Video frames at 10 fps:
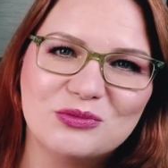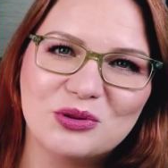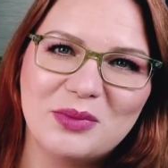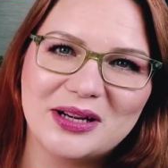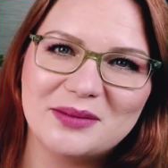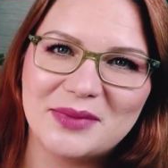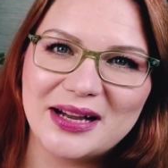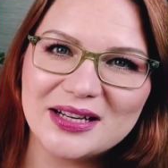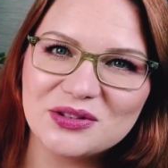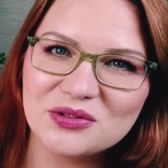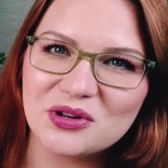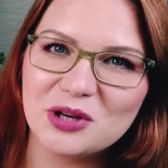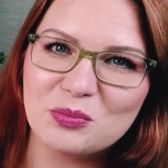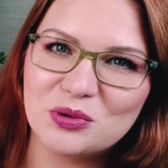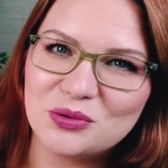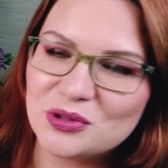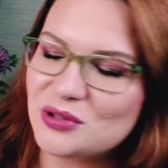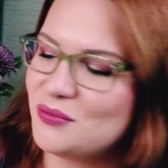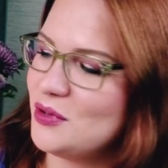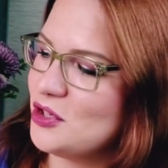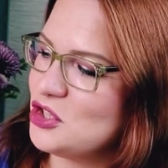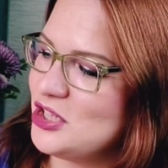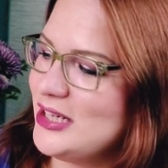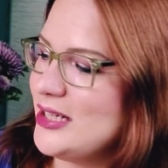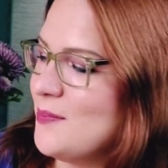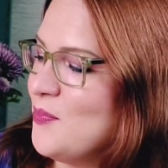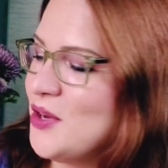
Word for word: drüber gemacht und euch Produkte vorgestellt.